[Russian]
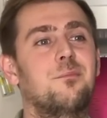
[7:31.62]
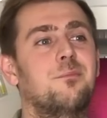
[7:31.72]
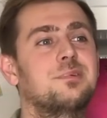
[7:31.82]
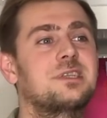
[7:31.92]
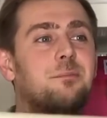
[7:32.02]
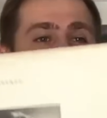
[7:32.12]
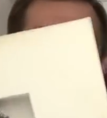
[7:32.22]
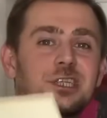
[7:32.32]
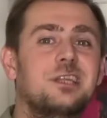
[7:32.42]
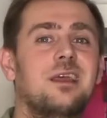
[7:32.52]

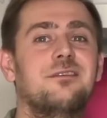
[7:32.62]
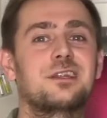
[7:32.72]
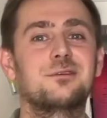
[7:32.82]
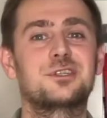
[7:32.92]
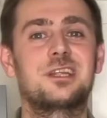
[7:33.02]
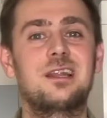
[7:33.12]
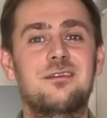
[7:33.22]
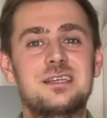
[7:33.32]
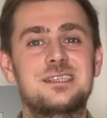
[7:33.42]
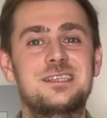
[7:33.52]
позапрошлой, наверное, уже для
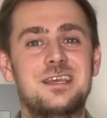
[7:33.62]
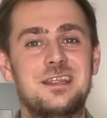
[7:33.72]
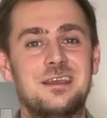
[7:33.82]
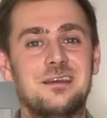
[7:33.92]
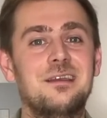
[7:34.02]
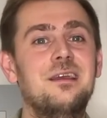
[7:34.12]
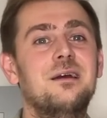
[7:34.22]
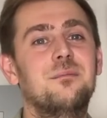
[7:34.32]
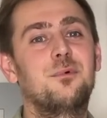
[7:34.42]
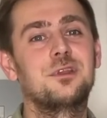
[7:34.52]
вас серии
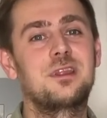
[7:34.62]
«По